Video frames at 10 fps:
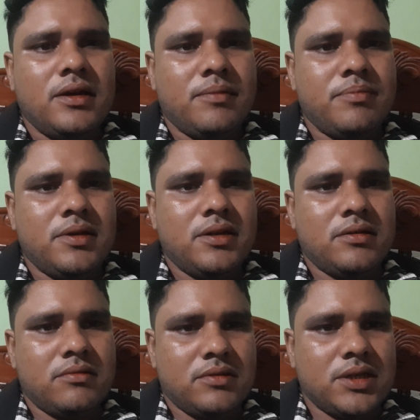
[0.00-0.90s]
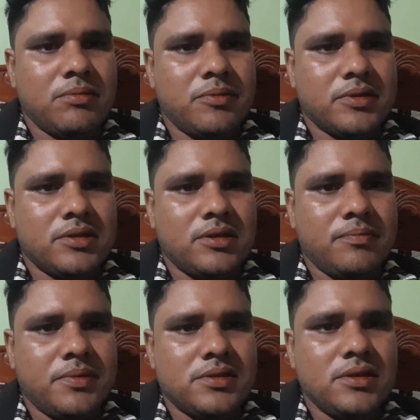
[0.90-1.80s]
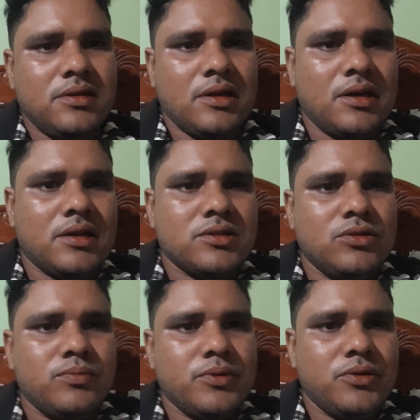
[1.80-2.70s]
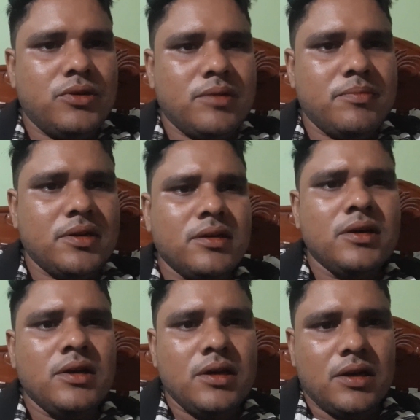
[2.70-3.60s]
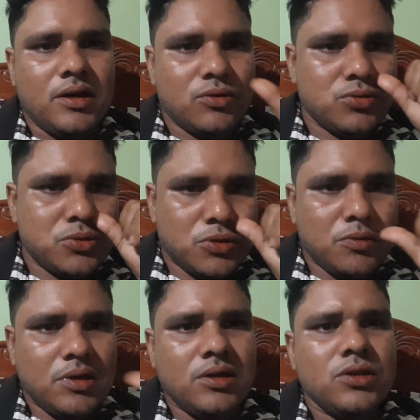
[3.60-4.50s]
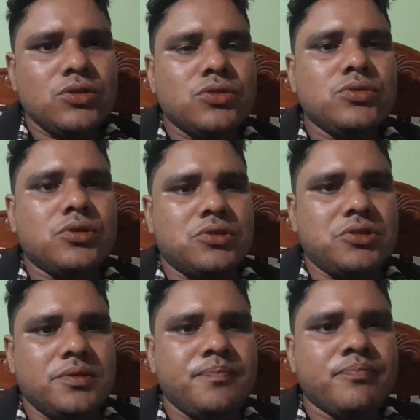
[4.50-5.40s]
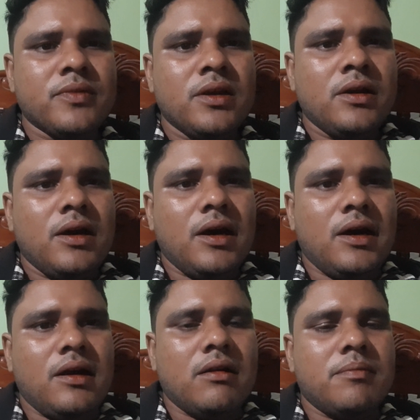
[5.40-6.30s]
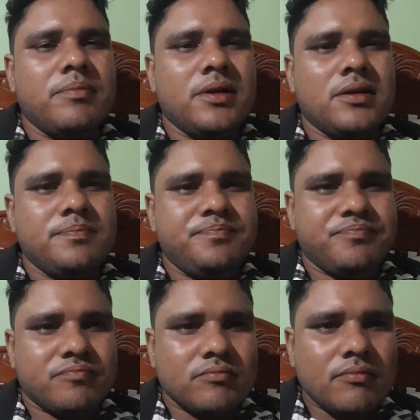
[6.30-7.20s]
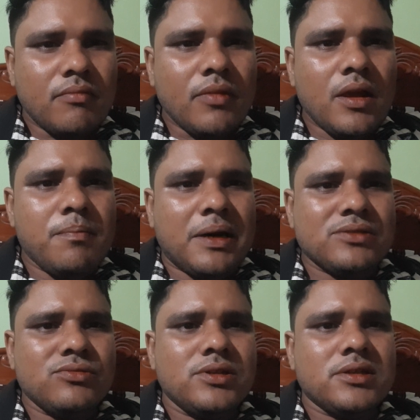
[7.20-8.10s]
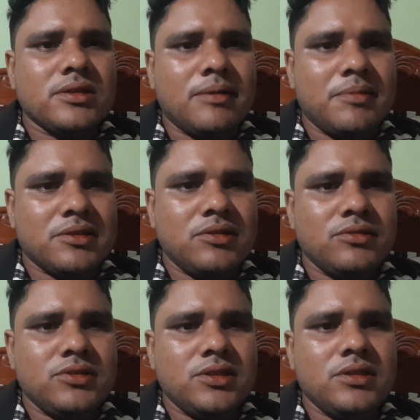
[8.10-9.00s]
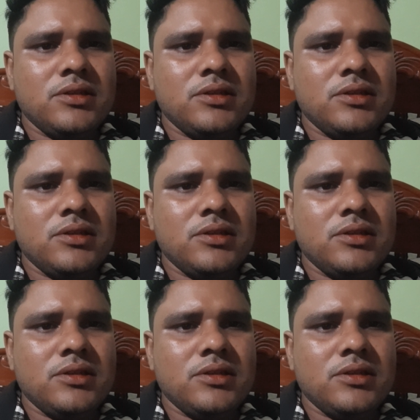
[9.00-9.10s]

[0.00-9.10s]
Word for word: আপনার স্বাভাবিক টেম্পারেচার আর একশোর উপরে হলে আপনার অসুস্থ হওয়া শুরু হচ্ছে আর আপনার বাসুরের তাপমাত্রা হচ্ছে